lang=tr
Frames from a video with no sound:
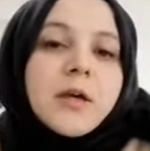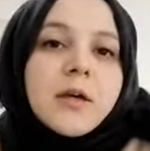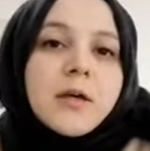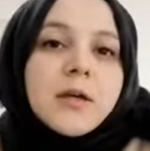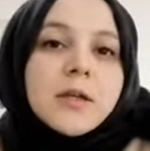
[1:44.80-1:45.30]

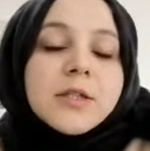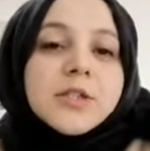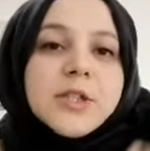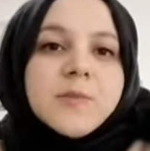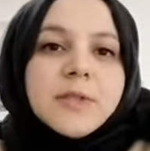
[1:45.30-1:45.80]
Ee,
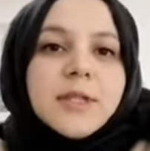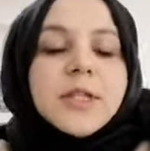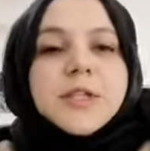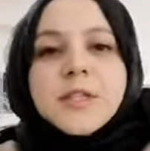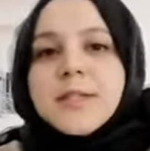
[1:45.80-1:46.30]
şimdi
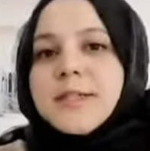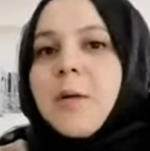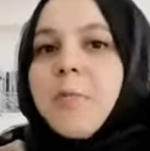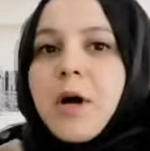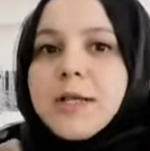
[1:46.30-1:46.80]

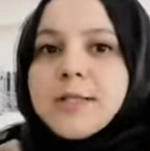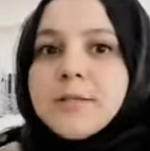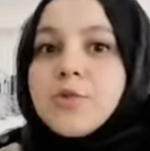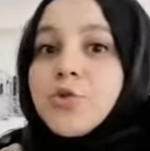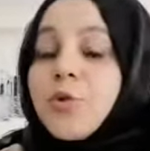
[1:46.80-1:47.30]
içinizden
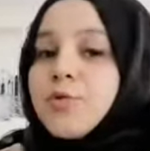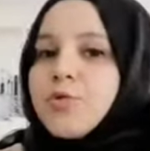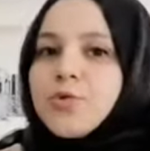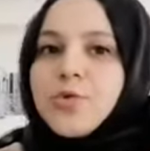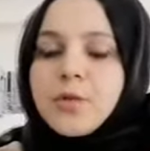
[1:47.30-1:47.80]
bazılarınız şöyle
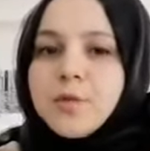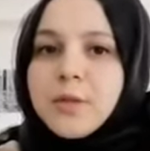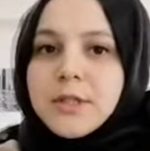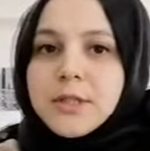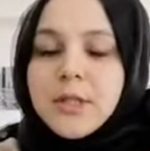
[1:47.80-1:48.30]
düşünüyor
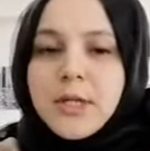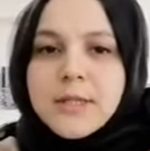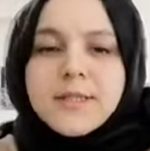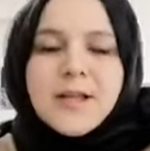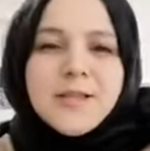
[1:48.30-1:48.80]
olabilir.
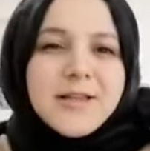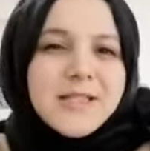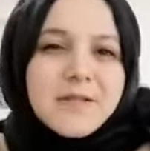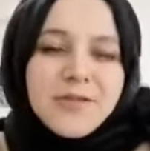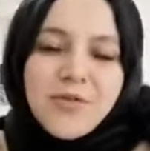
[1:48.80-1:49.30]
Zaten
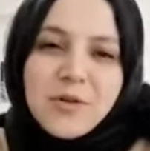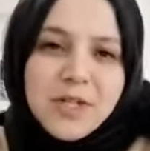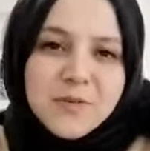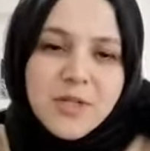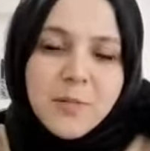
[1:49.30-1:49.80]
sınava çok
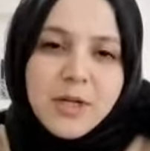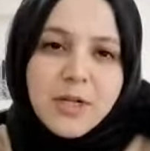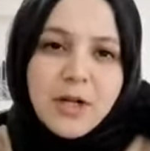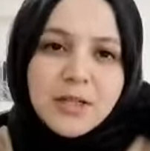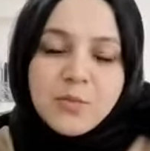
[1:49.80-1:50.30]
az bir zaman
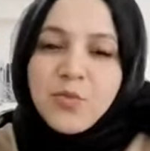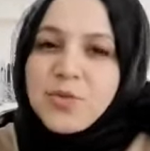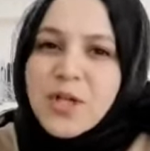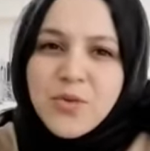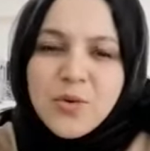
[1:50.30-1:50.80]
kaldı.
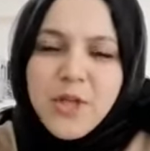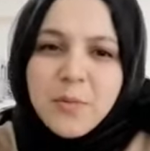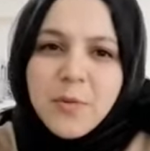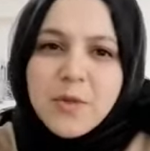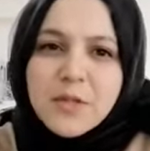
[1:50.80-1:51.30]
Bundan sonra ne
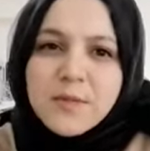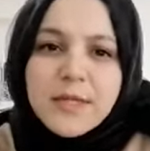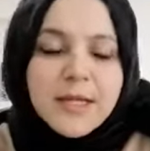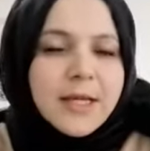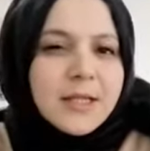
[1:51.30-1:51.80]
yapabilirim
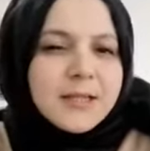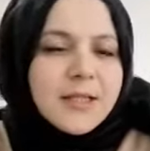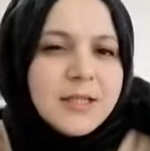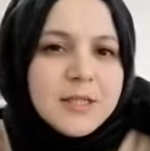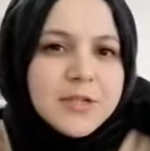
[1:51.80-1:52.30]
ki?
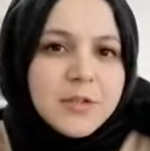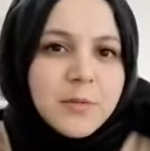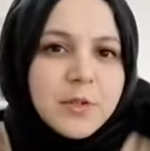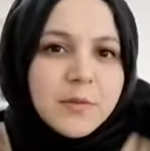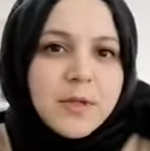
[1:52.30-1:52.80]
Neyi
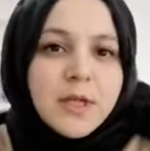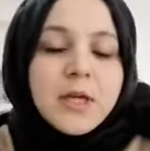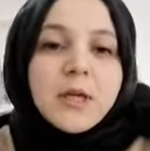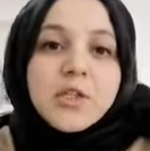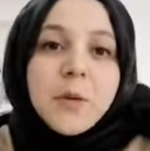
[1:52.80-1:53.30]
değiştirebilirim ki?
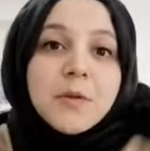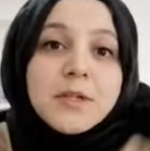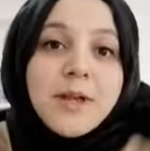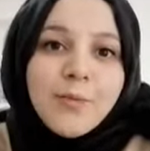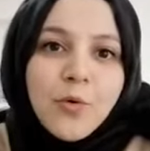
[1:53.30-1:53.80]

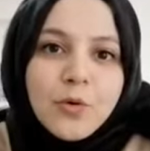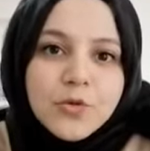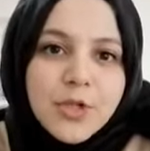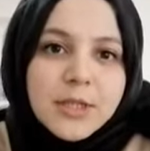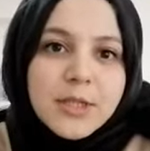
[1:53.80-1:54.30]
Çabalasam ne
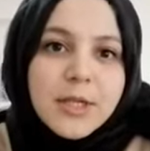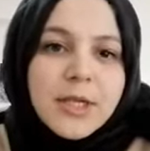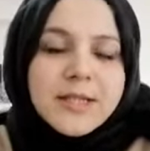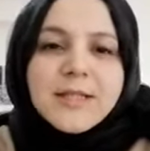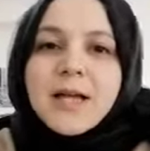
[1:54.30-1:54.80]
olacak ki?
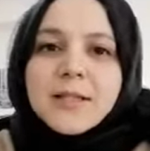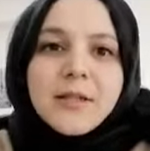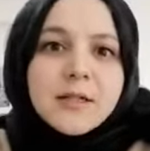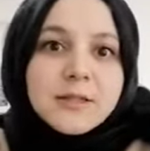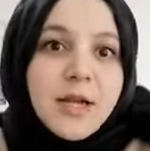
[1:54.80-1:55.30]
zaten
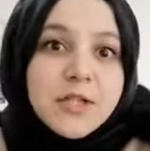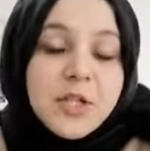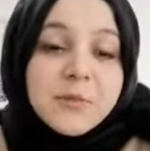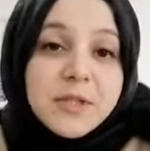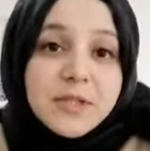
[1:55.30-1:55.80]
artık her
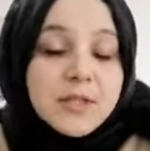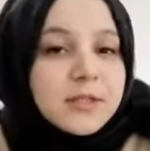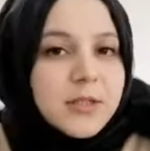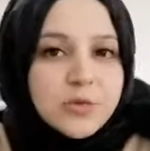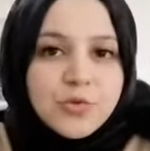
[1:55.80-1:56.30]
şey bitti
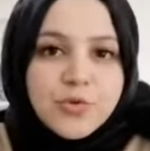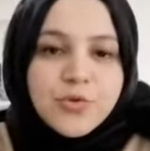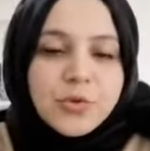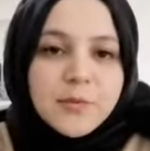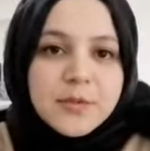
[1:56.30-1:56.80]
diye
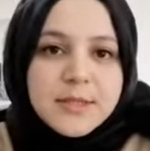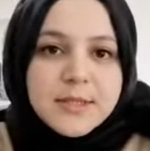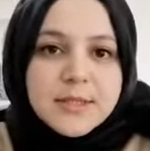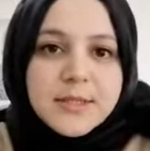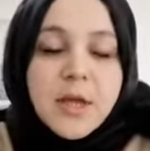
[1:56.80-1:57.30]
düşünüyor
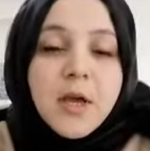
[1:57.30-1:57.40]
olabilirsiniz.